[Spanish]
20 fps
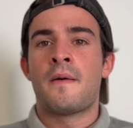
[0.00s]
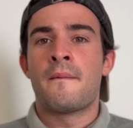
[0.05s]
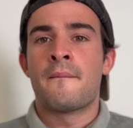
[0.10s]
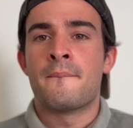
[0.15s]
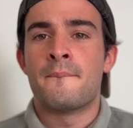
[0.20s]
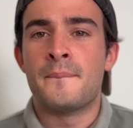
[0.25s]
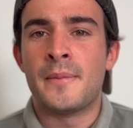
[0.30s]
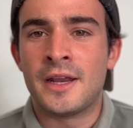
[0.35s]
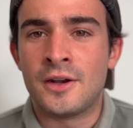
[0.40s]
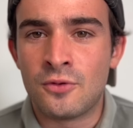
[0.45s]

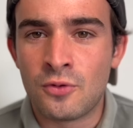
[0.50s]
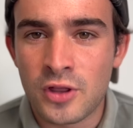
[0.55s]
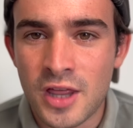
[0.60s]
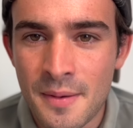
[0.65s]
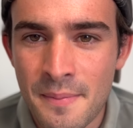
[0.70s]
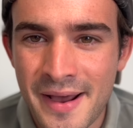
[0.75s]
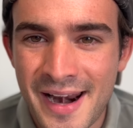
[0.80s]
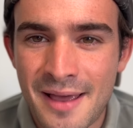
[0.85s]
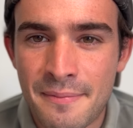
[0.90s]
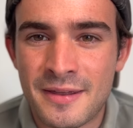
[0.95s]
Menuda
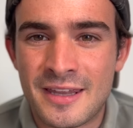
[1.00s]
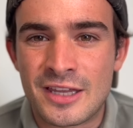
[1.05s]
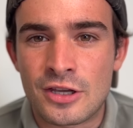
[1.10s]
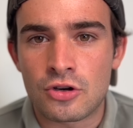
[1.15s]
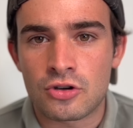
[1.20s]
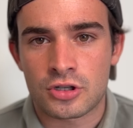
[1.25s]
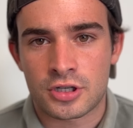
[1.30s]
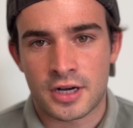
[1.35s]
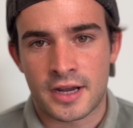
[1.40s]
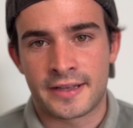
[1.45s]

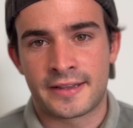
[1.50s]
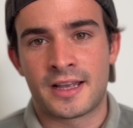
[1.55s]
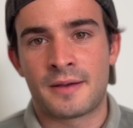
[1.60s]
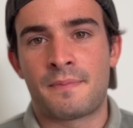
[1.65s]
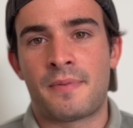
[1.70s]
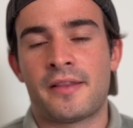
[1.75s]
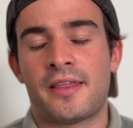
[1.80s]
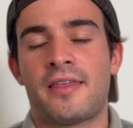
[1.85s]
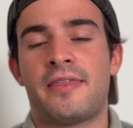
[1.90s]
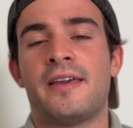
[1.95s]
maravillosa
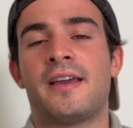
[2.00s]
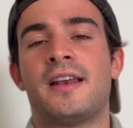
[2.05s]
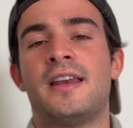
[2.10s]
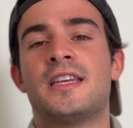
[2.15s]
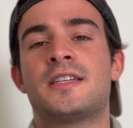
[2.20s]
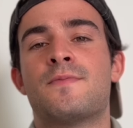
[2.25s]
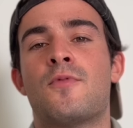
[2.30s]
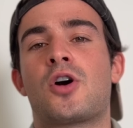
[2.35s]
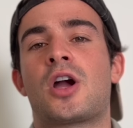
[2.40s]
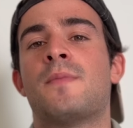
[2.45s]
etapa de ciclismo